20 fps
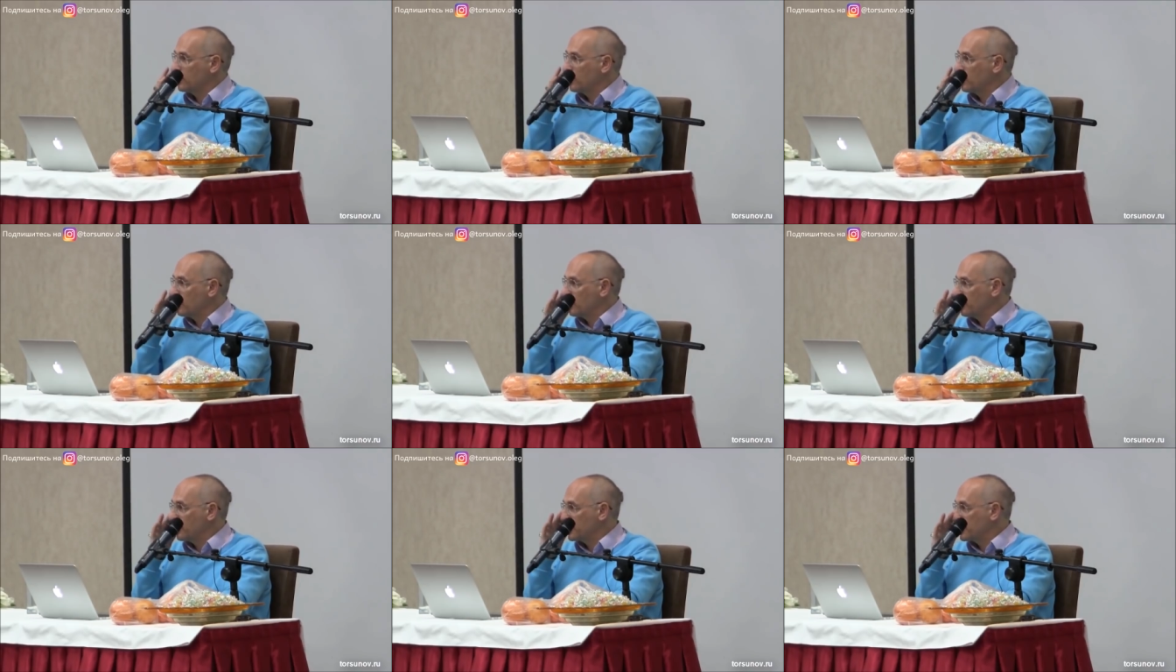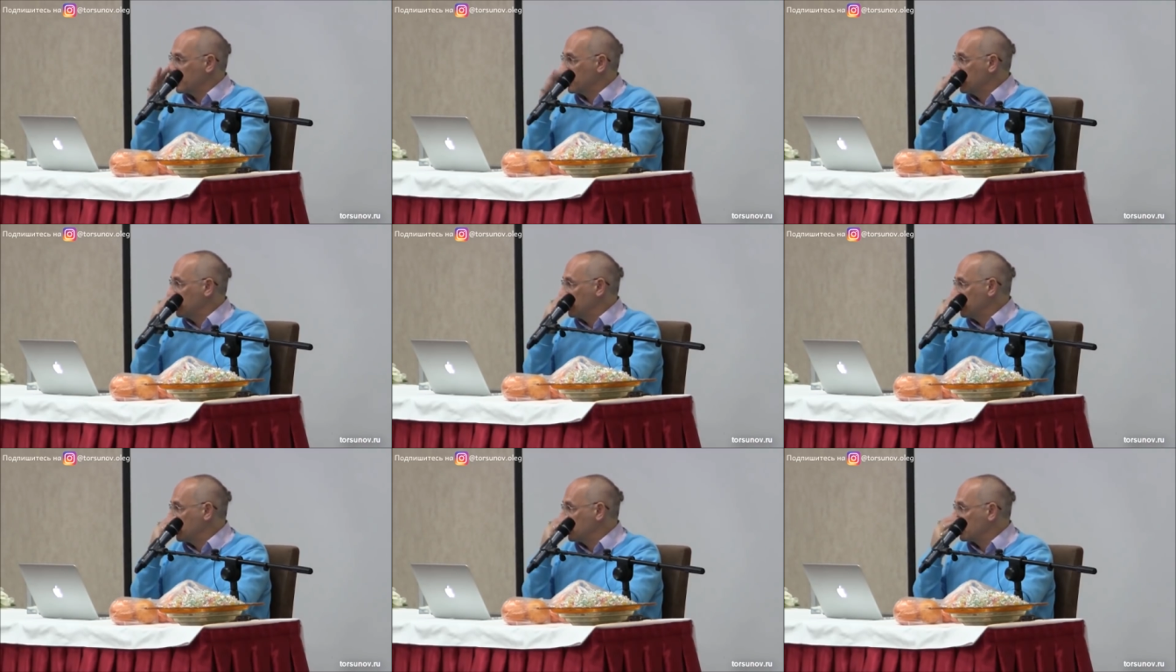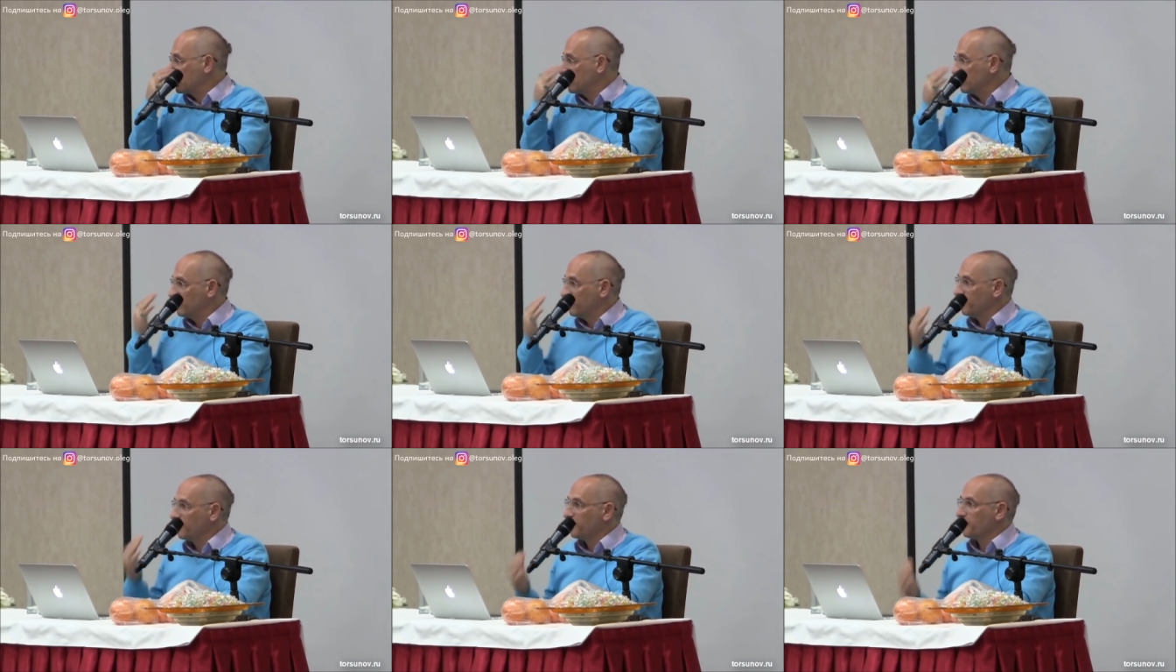могут посадить даже.
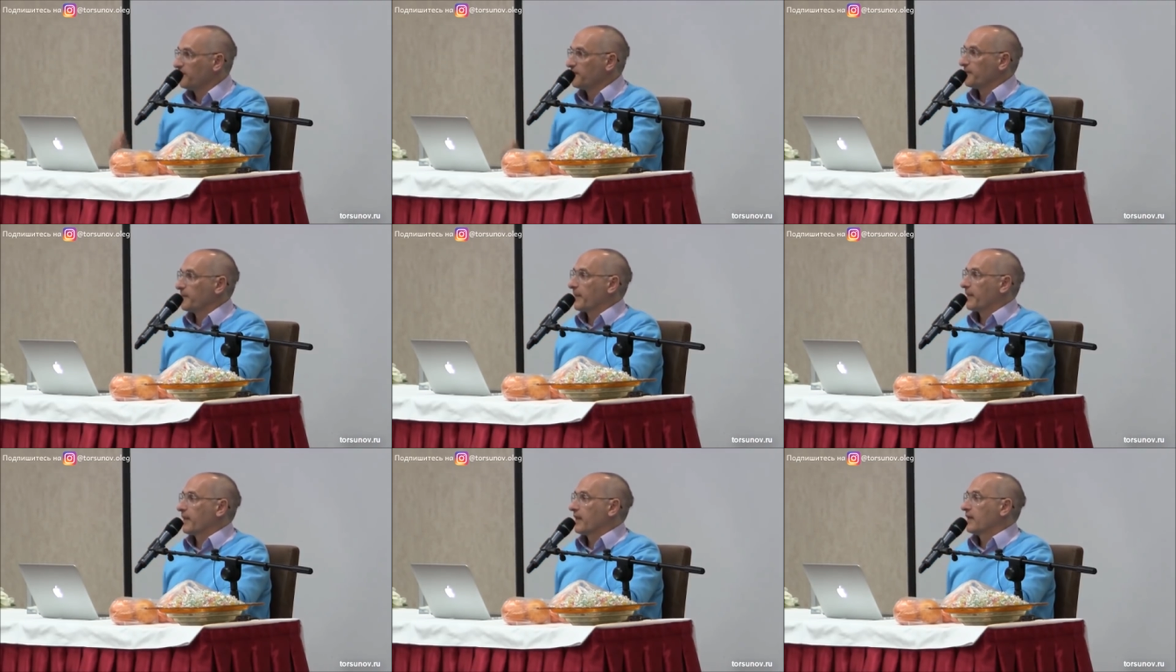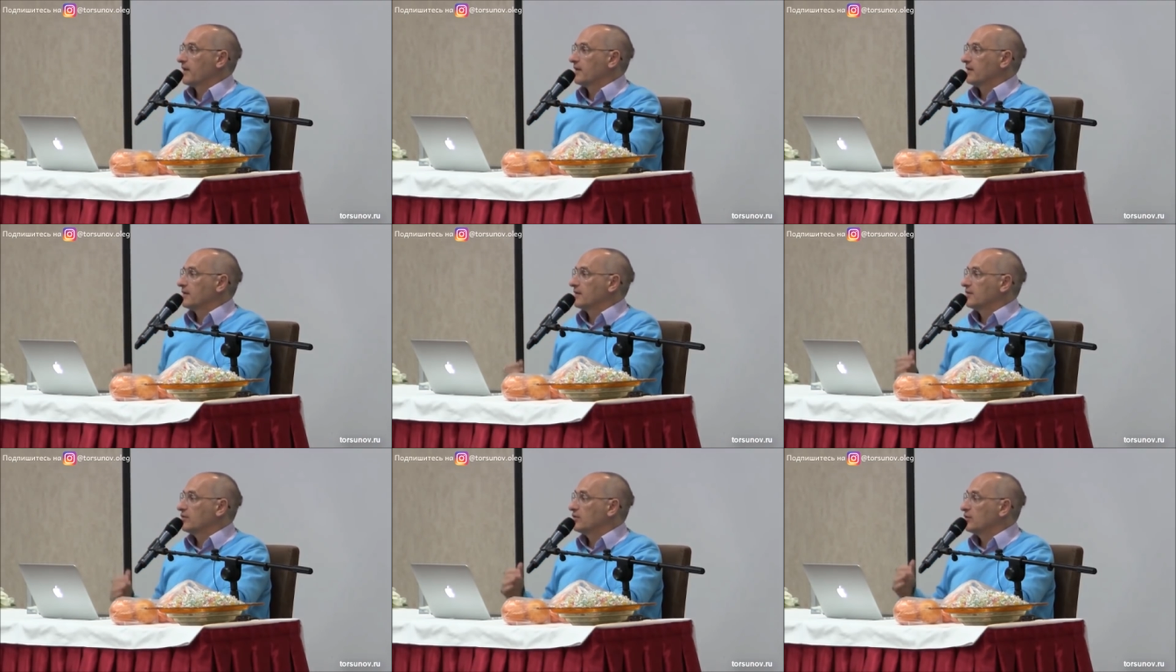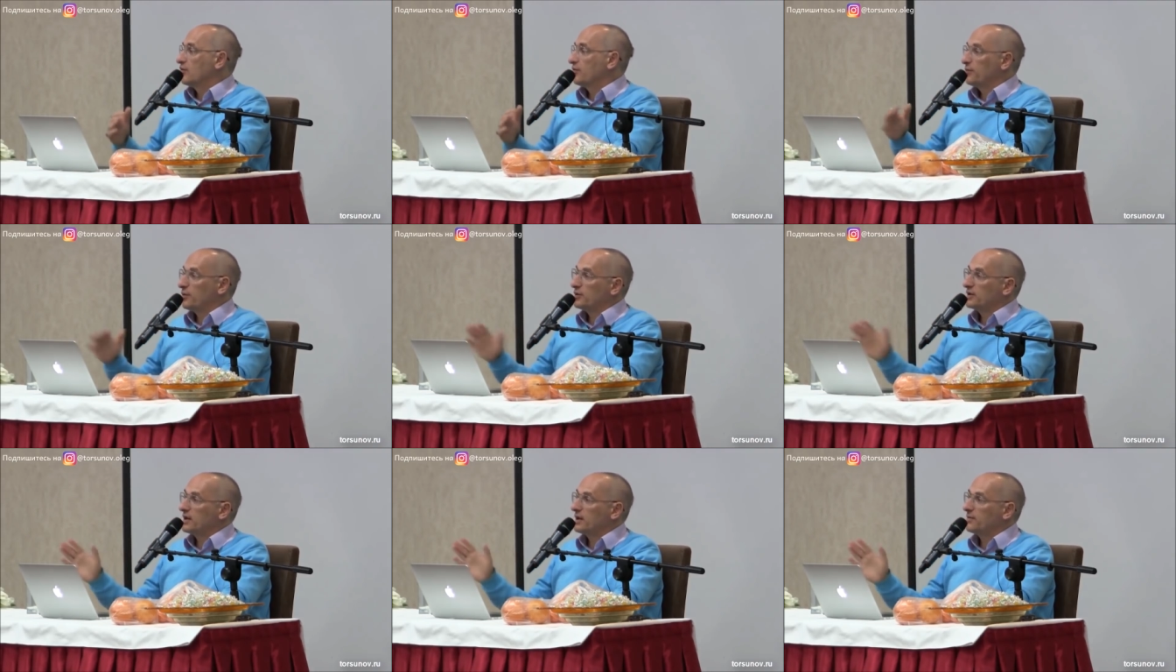Он ее
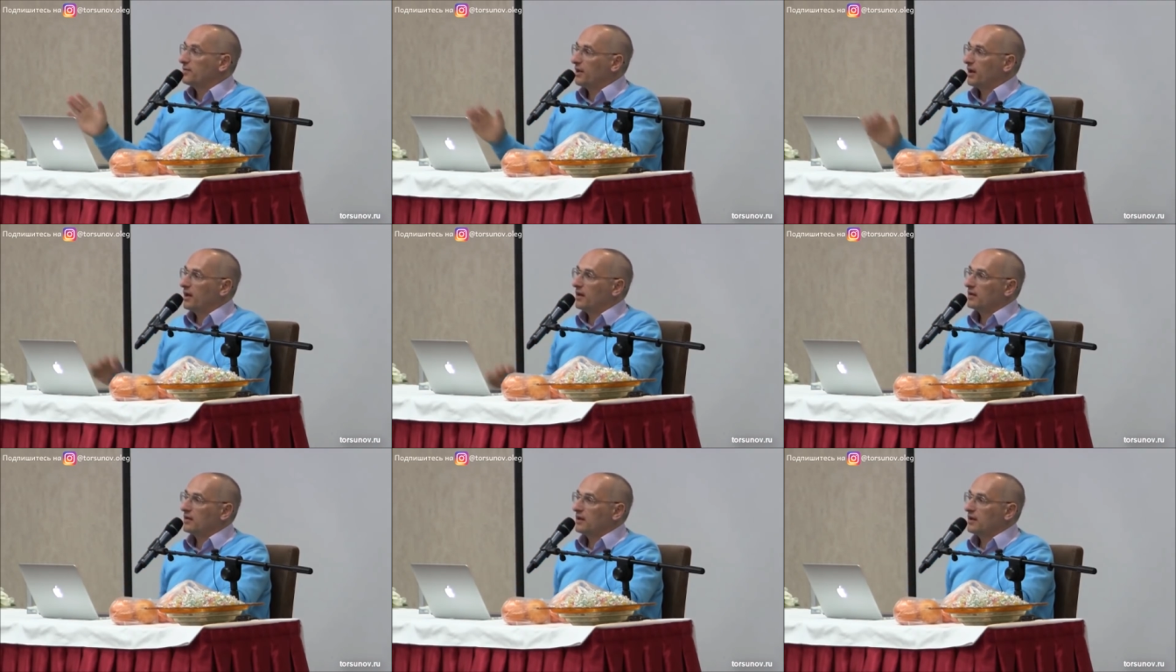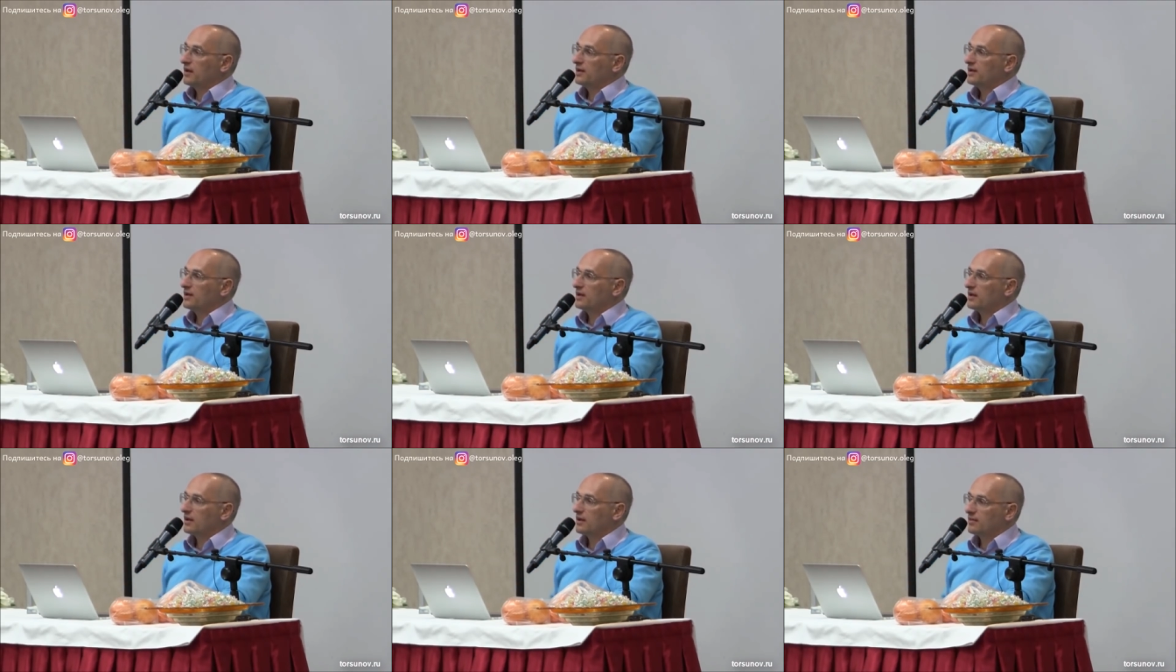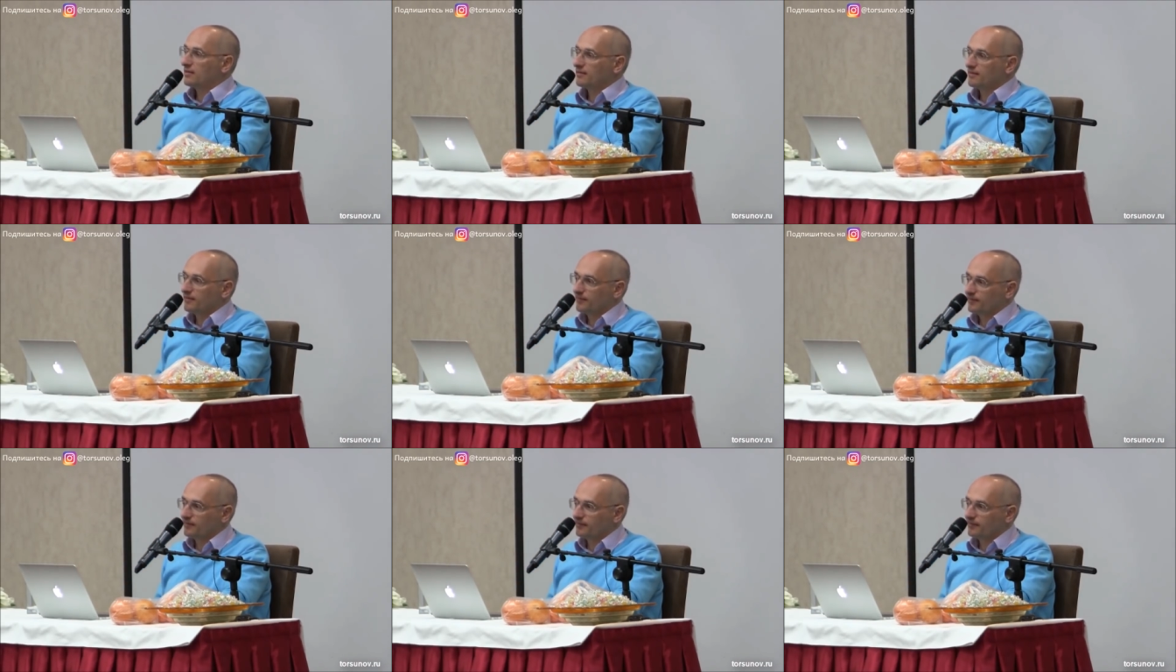просто отправил к родителям.